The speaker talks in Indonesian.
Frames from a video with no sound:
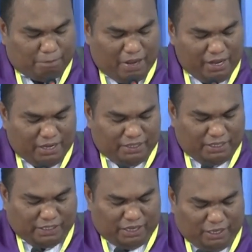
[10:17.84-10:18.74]
maka
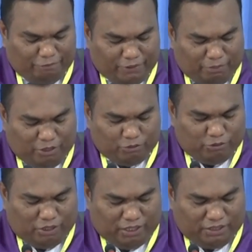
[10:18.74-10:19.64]
datanglah firman
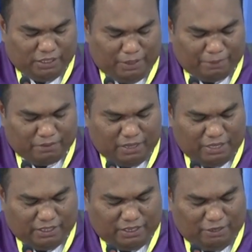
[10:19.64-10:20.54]
Tuhan ayat 8,
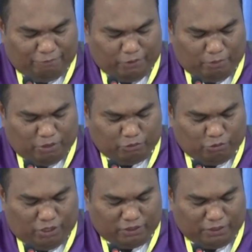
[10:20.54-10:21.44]
datanglah firman
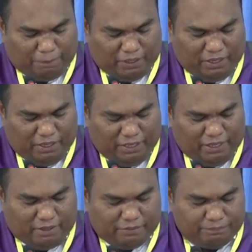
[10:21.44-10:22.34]
Tuhan kepada
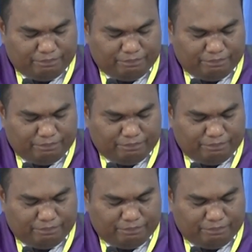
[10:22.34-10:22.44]
Elia.